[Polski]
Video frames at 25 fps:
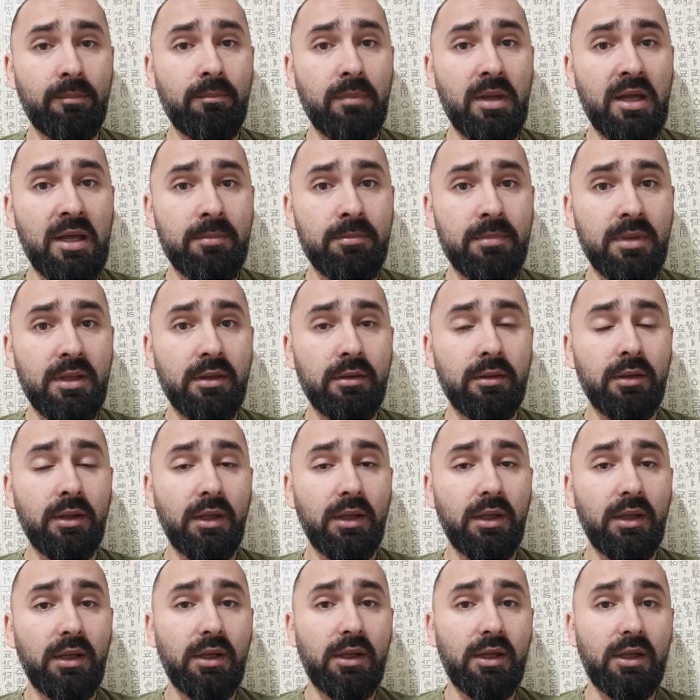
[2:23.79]
Mamy
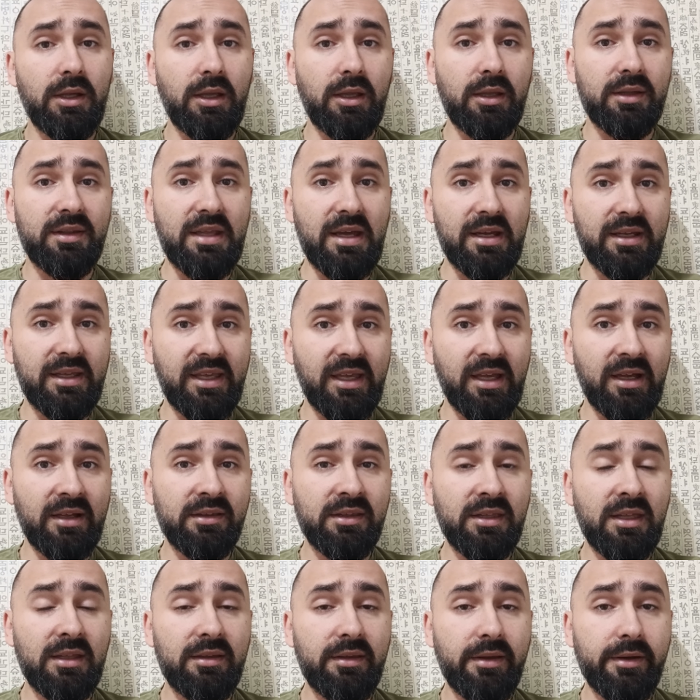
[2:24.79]

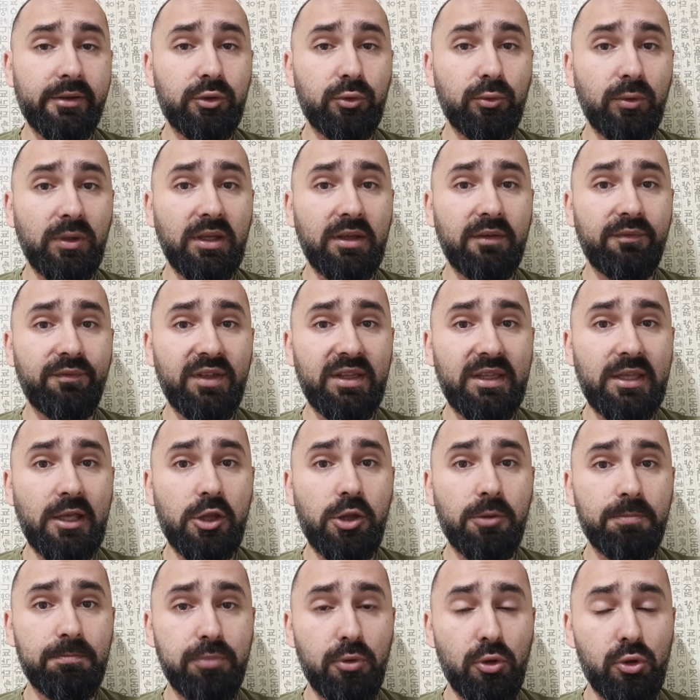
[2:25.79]
nagrania, na których
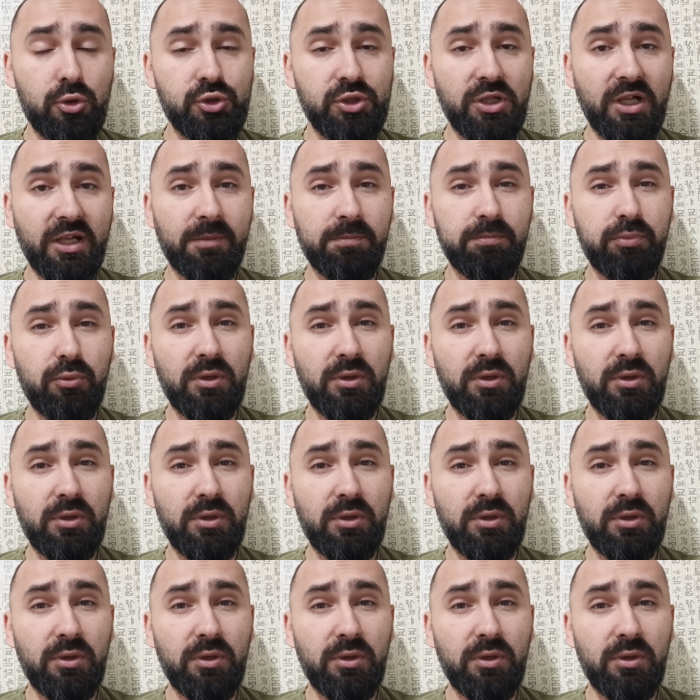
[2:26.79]
widać pożar.